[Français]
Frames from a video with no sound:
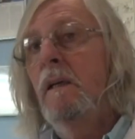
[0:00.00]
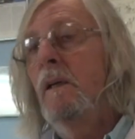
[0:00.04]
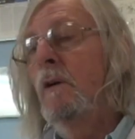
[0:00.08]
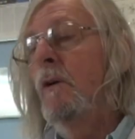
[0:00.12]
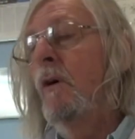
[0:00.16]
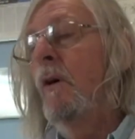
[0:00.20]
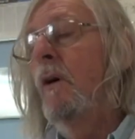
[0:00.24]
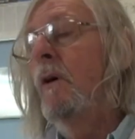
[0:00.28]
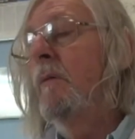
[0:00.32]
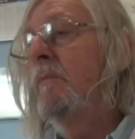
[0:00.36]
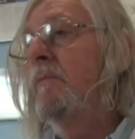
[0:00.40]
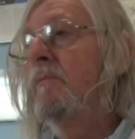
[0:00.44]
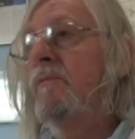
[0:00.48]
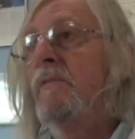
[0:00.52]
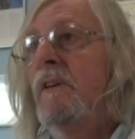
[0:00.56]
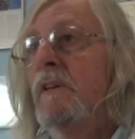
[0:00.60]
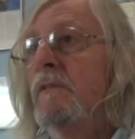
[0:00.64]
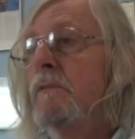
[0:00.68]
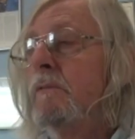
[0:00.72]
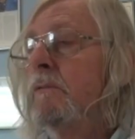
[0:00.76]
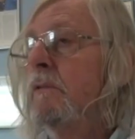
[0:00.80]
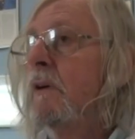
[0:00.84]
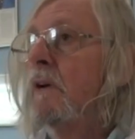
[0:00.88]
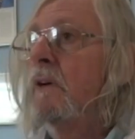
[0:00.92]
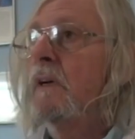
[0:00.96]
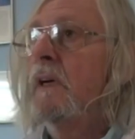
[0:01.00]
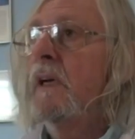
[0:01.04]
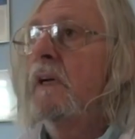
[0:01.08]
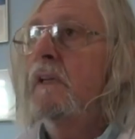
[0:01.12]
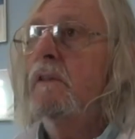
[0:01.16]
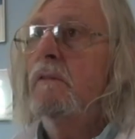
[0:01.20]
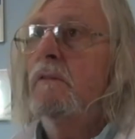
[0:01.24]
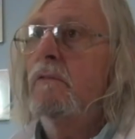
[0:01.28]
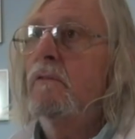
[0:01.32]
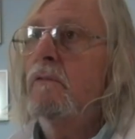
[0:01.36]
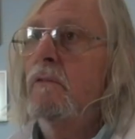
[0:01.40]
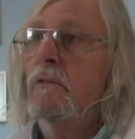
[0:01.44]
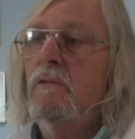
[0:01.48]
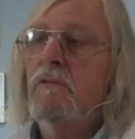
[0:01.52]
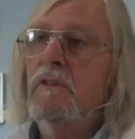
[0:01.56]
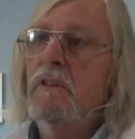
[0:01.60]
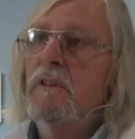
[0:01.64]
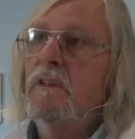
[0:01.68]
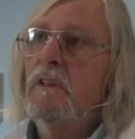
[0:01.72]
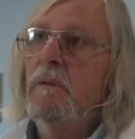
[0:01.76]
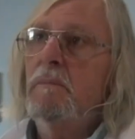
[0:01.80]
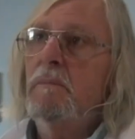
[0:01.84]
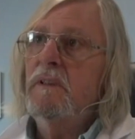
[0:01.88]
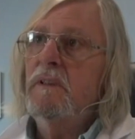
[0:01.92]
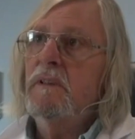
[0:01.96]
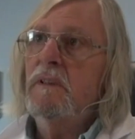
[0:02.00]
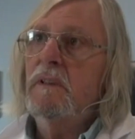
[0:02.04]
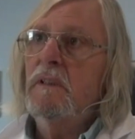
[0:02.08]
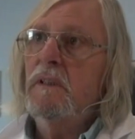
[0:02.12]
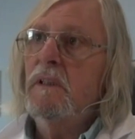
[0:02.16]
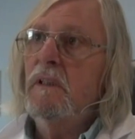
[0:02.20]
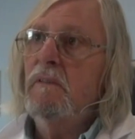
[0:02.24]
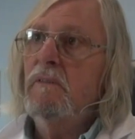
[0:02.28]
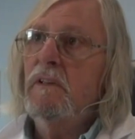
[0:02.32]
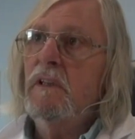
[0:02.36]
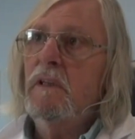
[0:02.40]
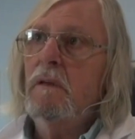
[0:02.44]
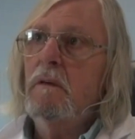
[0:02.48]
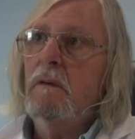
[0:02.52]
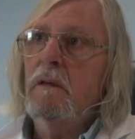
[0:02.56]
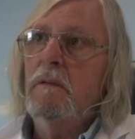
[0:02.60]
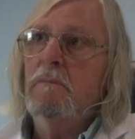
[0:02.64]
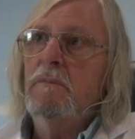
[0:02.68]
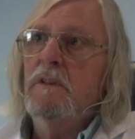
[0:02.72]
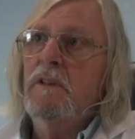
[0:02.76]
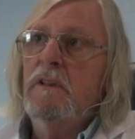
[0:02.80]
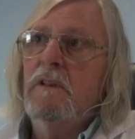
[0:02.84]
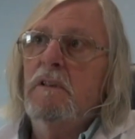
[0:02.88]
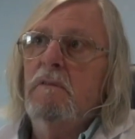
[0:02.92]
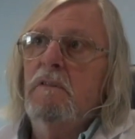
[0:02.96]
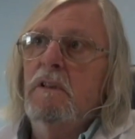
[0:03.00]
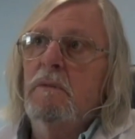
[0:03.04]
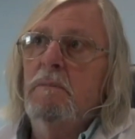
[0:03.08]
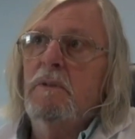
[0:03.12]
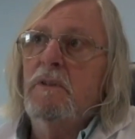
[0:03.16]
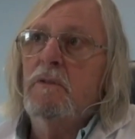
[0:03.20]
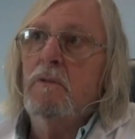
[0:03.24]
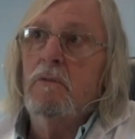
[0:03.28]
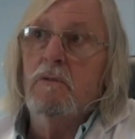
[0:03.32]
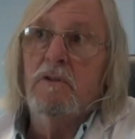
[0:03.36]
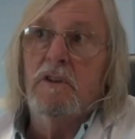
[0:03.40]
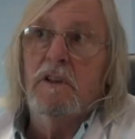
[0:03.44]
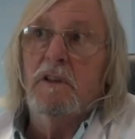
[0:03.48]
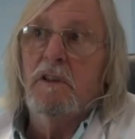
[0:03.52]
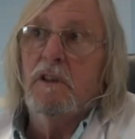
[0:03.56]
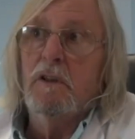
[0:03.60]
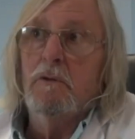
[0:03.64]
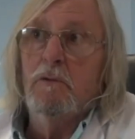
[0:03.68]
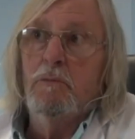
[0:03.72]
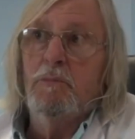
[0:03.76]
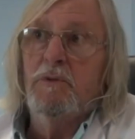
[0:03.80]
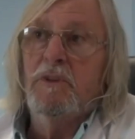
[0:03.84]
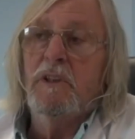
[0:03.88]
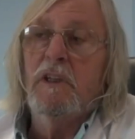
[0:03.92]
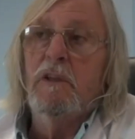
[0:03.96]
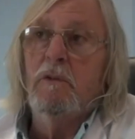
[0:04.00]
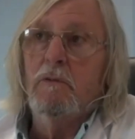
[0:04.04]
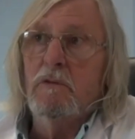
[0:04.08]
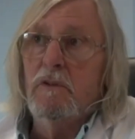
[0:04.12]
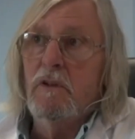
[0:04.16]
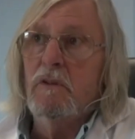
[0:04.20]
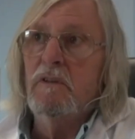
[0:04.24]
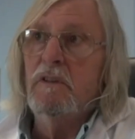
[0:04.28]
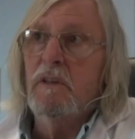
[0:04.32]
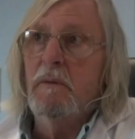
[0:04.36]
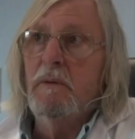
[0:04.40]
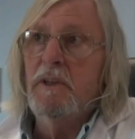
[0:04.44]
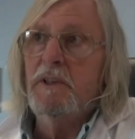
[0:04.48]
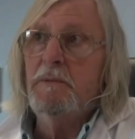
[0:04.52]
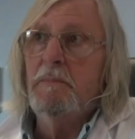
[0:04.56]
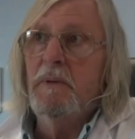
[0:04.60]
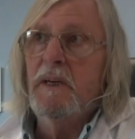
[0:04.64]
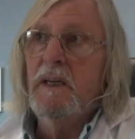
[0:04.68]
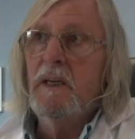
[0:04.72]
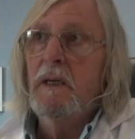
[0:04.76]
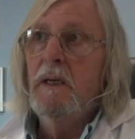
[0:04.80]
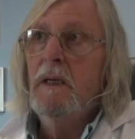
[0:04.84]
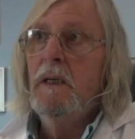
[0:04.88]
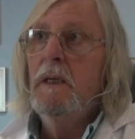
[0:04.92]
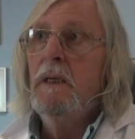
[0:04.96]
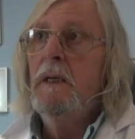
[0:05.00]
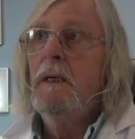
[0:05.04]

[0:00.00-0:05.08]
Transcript: et l'Europe fassent une enquête sur ce passé avec la MDCV, parce qu'on sait depuis très longtemps que ça ne marche pas